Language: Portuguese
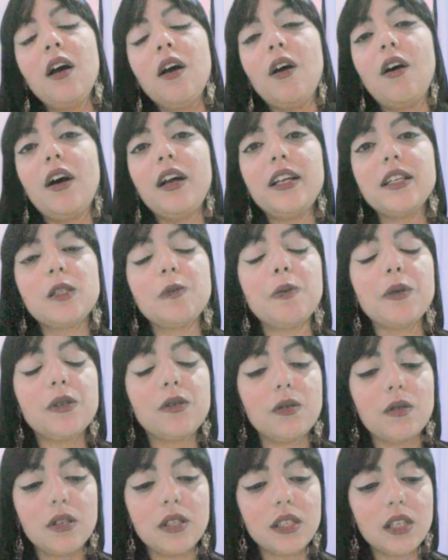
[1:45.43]
Olha, as
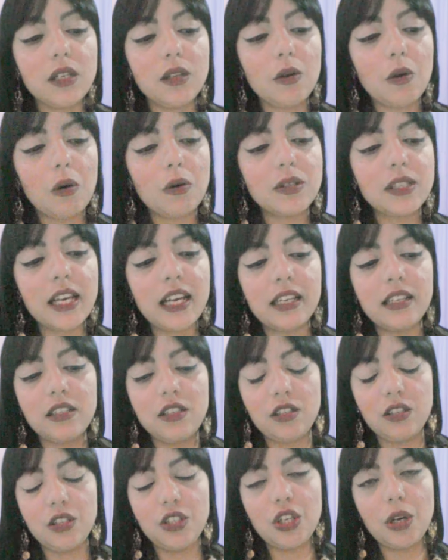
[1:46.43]
pessoas que não conseguem
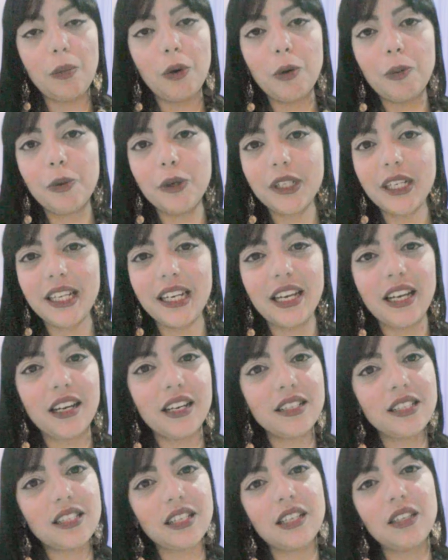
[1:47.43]
sentir amor por
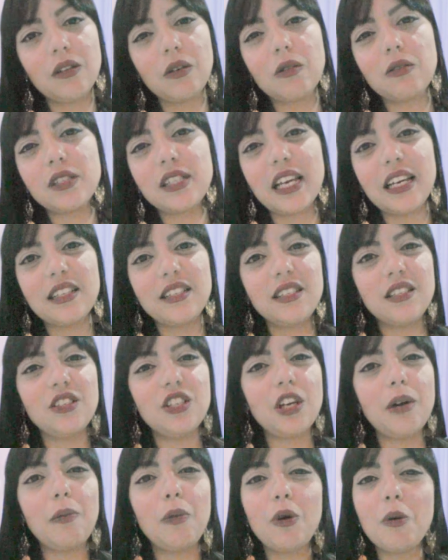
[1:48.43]
criança, que não conseguem
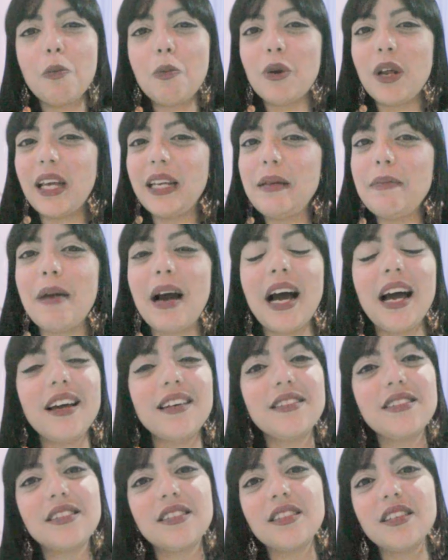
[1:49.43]
sentir amor por
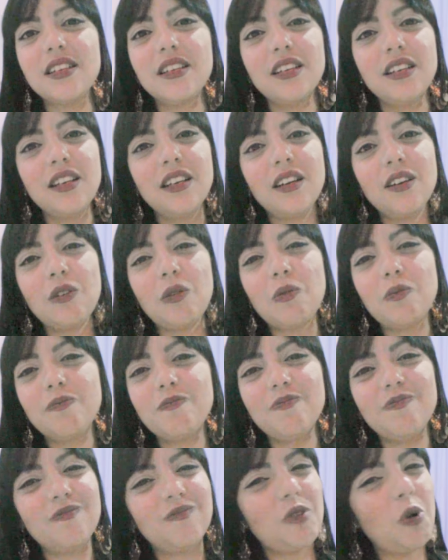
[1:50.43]
animais,
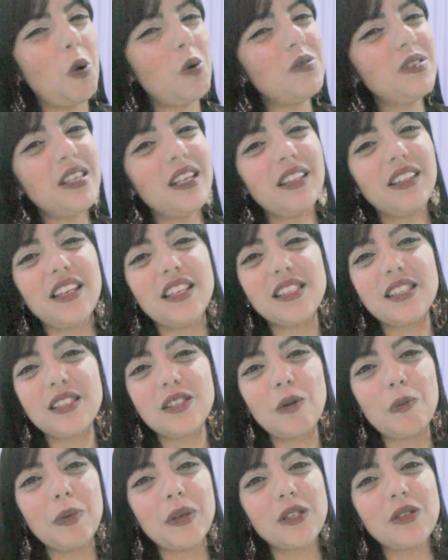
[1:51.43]
com certeza
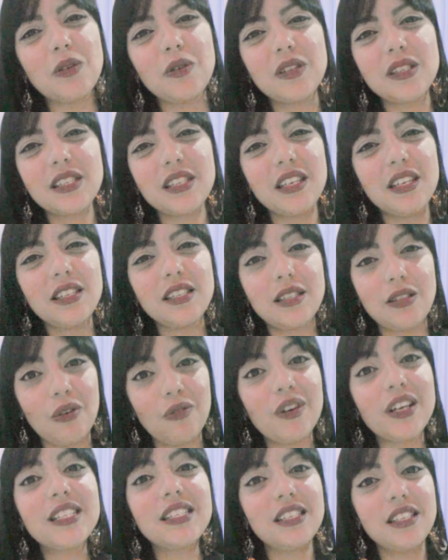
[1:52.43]
são pessoas que
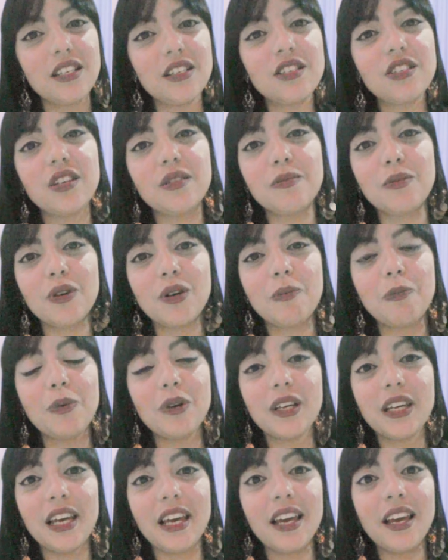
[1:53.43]
estão vazias de amor,
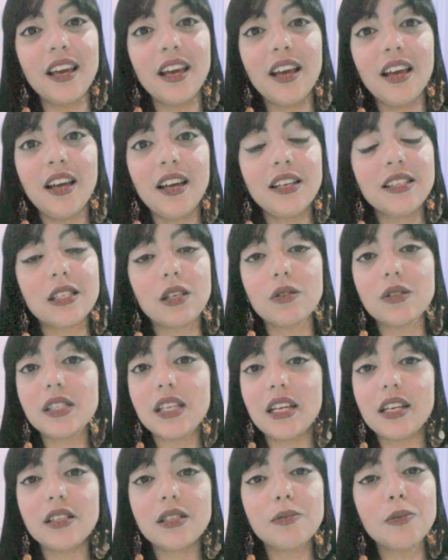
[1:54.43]
porque são
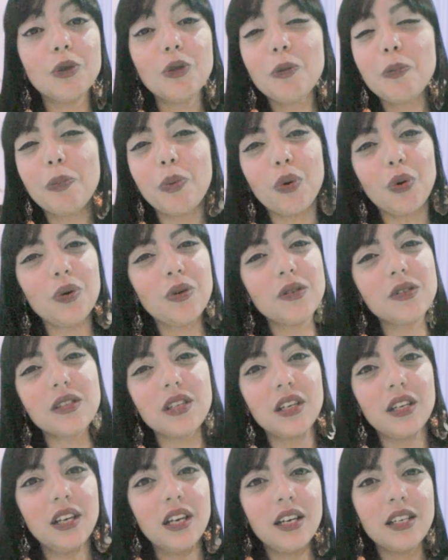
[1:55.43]
seres muito puros,
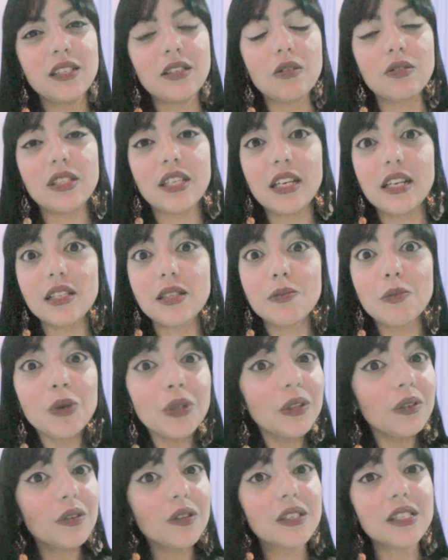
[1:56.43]
são seres
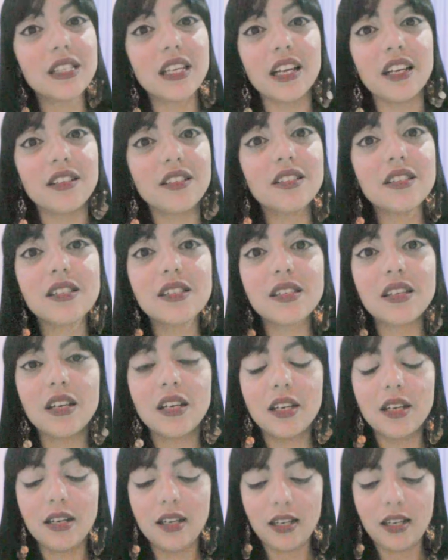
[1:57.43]
muito inocentes.